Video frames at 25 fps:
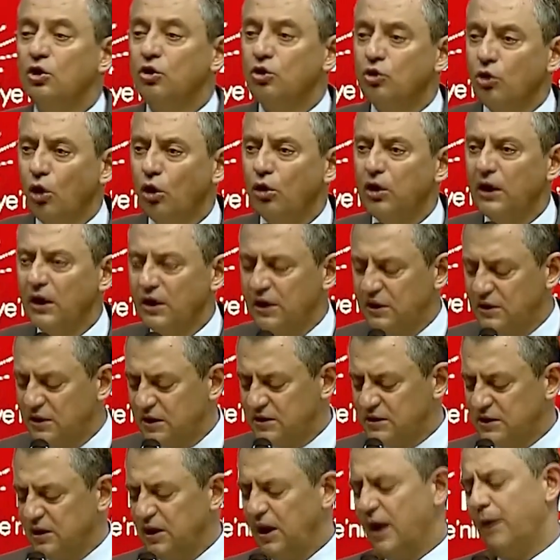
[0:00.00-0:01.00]
yol
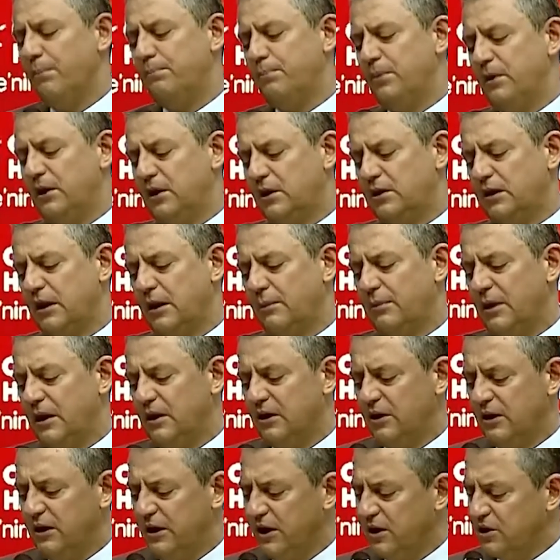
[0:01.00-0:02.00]
haritasını hep birlikte
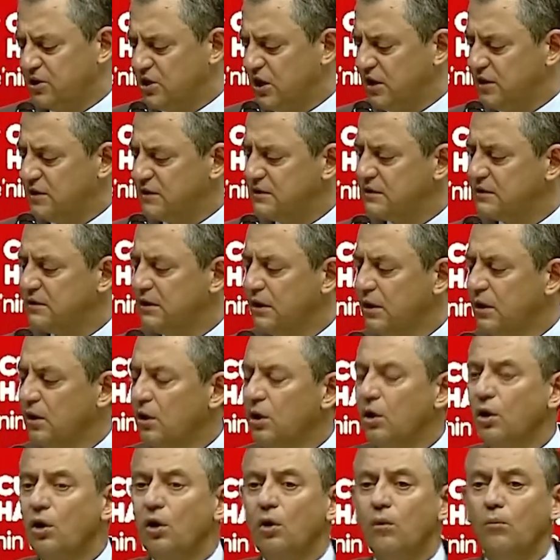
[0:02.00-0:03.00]
belirleyeceğiz.
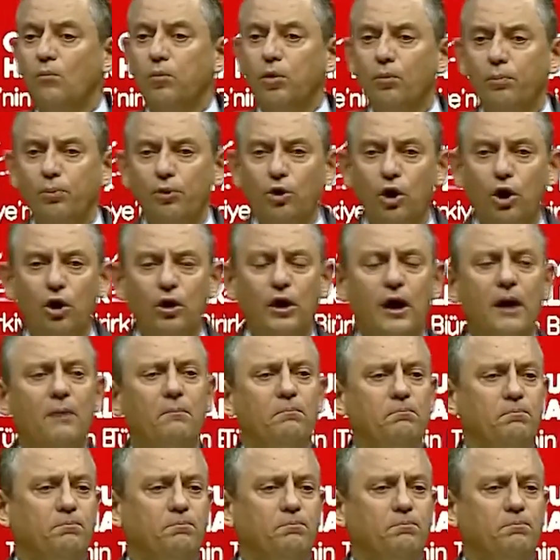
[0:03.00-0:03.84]
Bu program